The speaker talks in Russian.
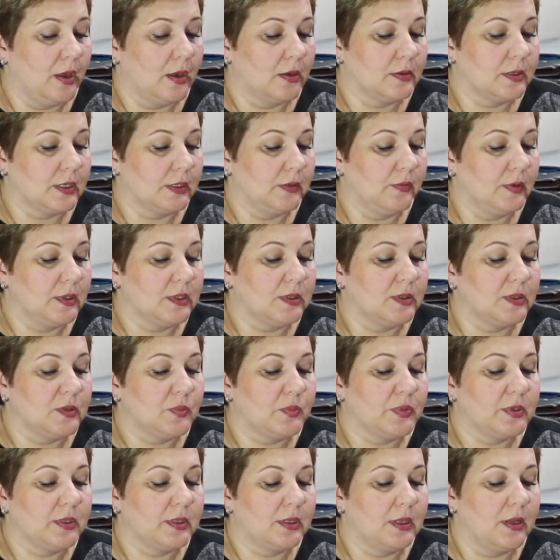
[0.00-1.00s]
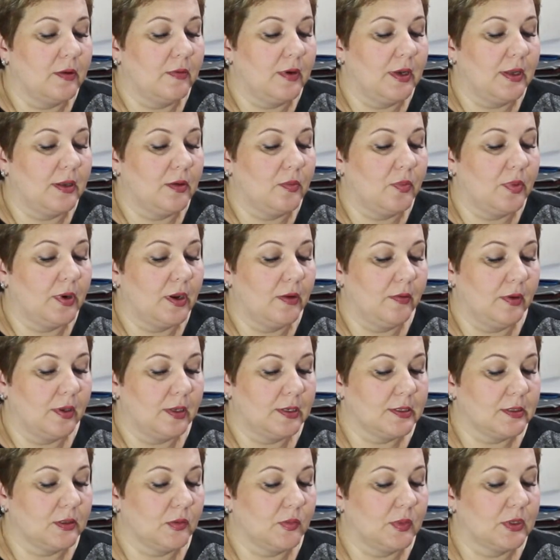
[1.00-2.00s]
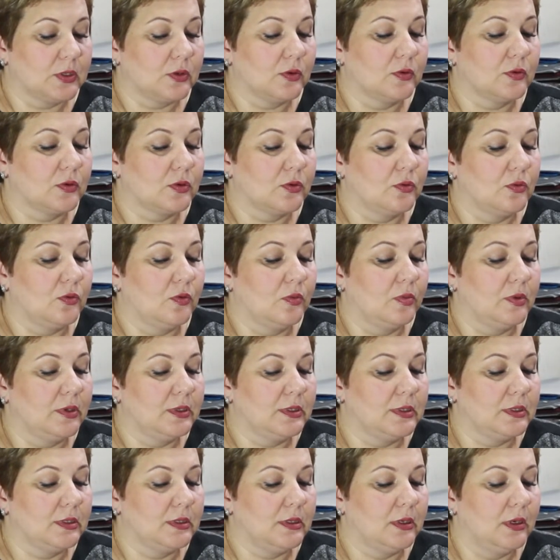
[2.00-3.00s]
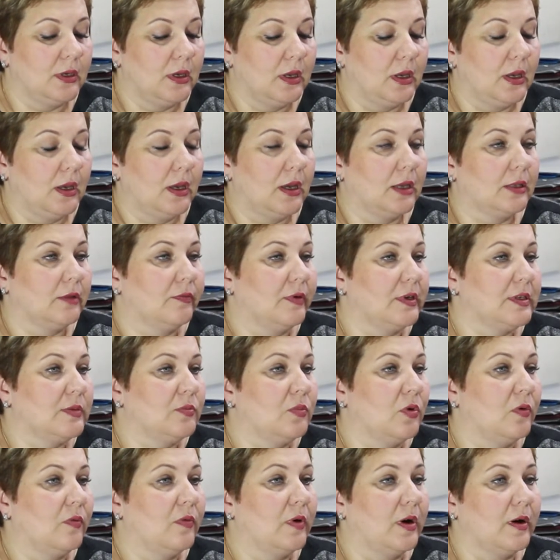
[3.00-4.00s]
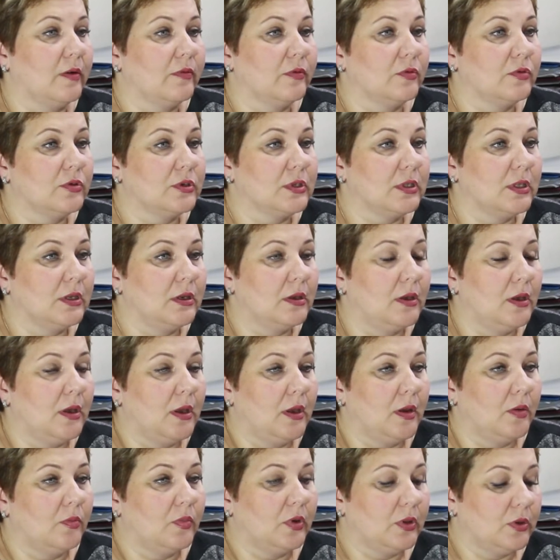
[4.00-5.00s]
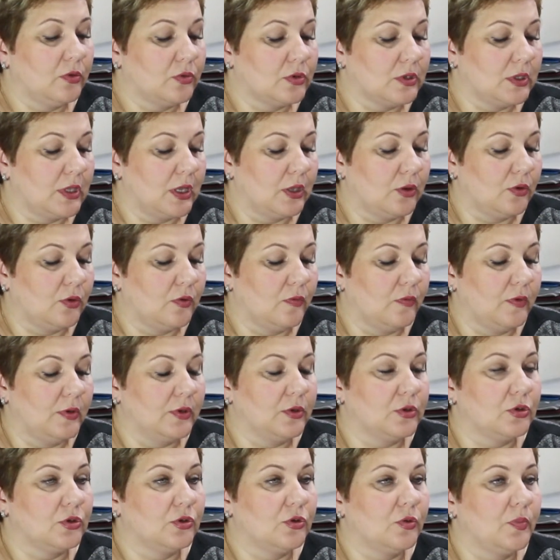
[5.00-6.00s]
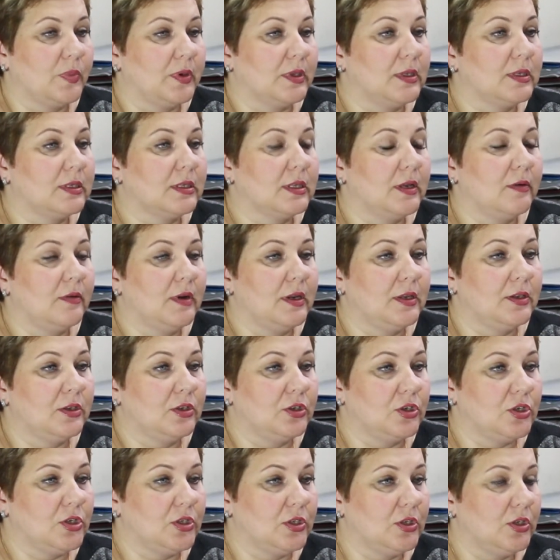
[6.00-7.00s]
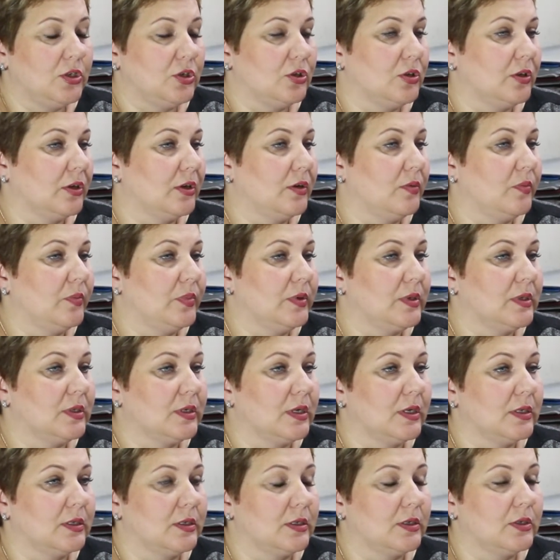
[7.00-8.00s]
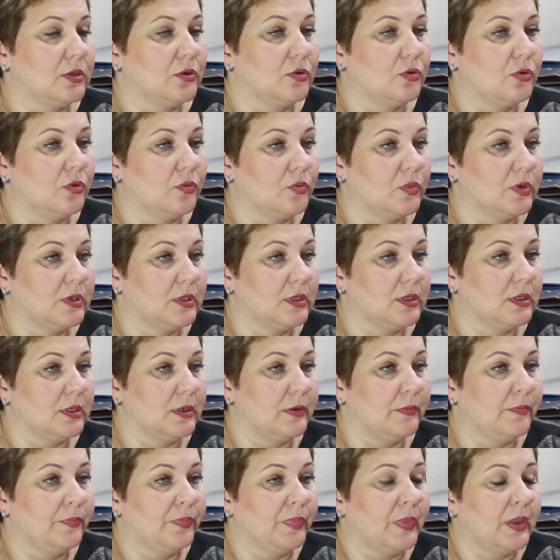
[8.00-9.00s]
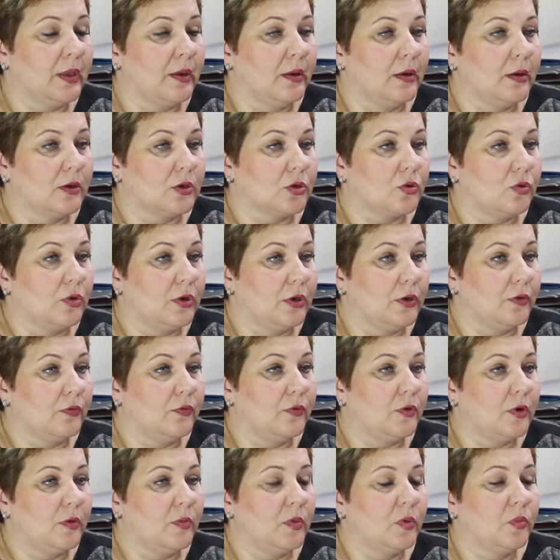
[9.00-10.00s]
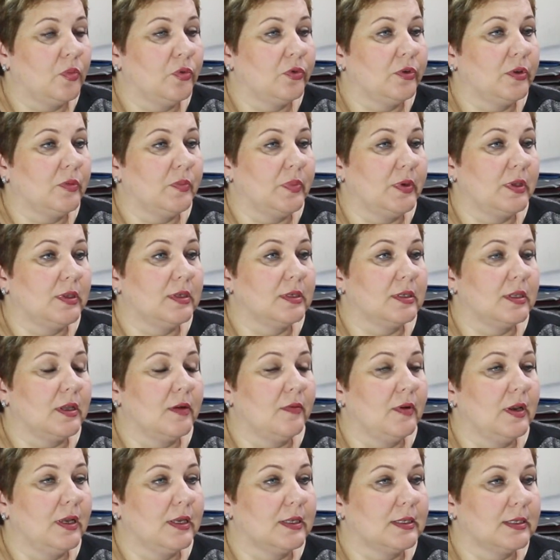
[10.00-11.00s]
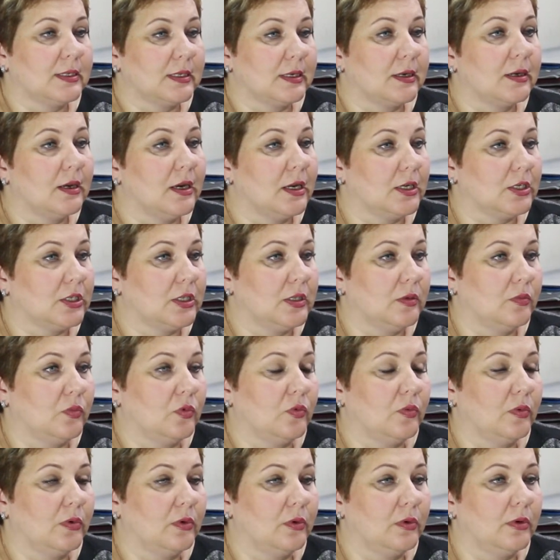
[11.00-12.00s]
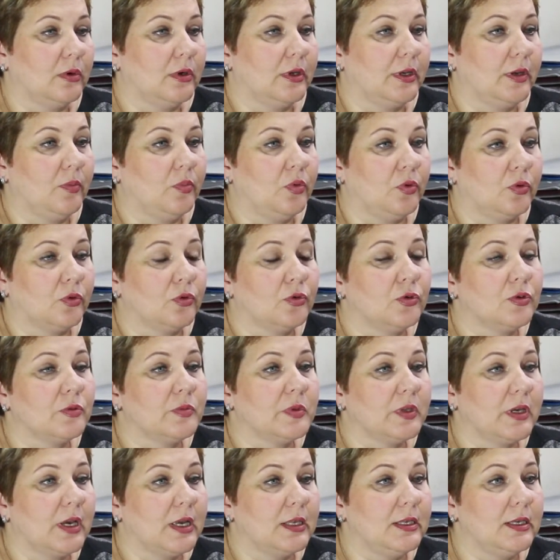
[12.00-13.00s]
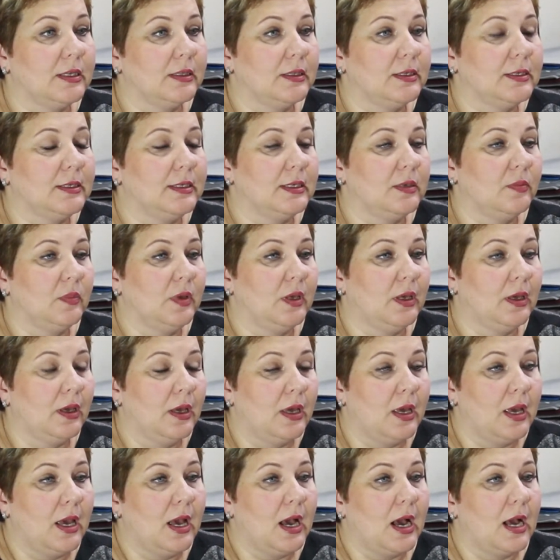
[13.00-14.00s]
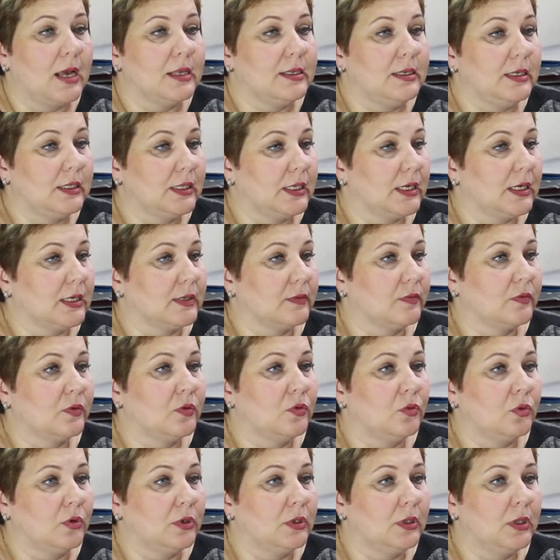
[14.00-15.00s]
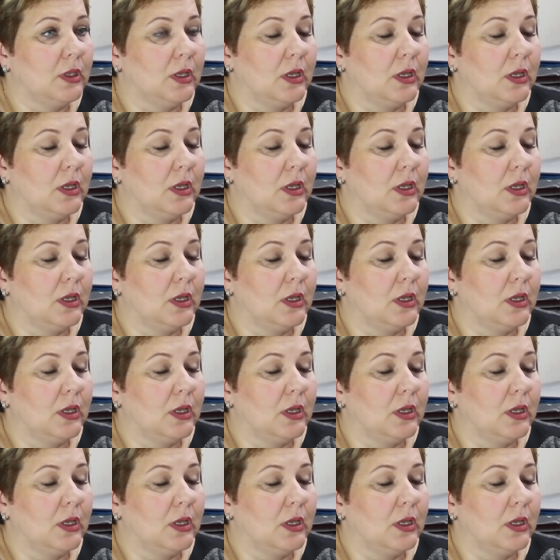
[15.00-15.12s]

В соответствии с постановлением правительства Московской области от 8 августа было установлено, что предоставление частичной компенсации стоимости школьной формы будет предоставляться каждому ребенку из многодетной семьи один раз в год.